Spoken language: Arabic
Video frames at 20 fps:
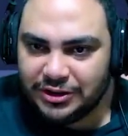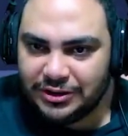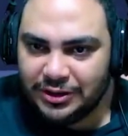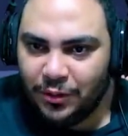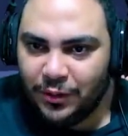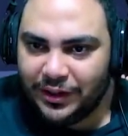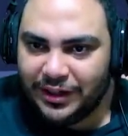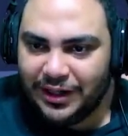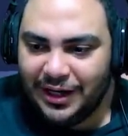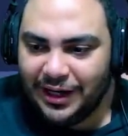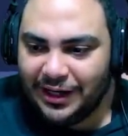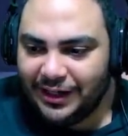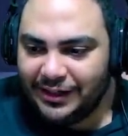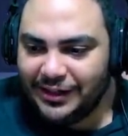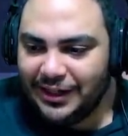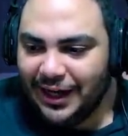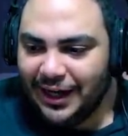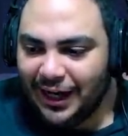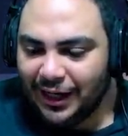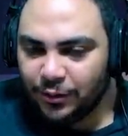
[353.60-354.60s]
هو كده اكلني
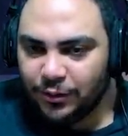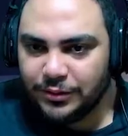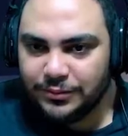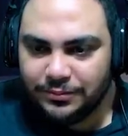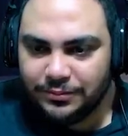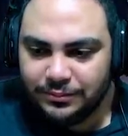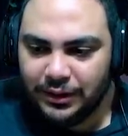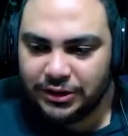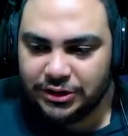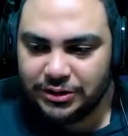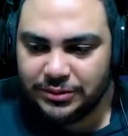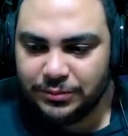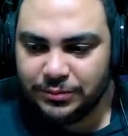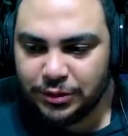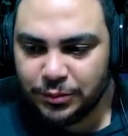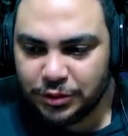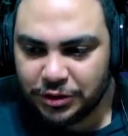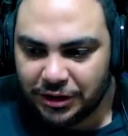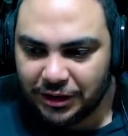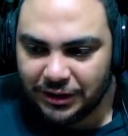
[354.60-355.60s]
العجوه ماشي مش
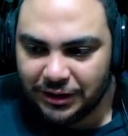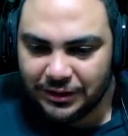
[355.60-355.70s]
مشكله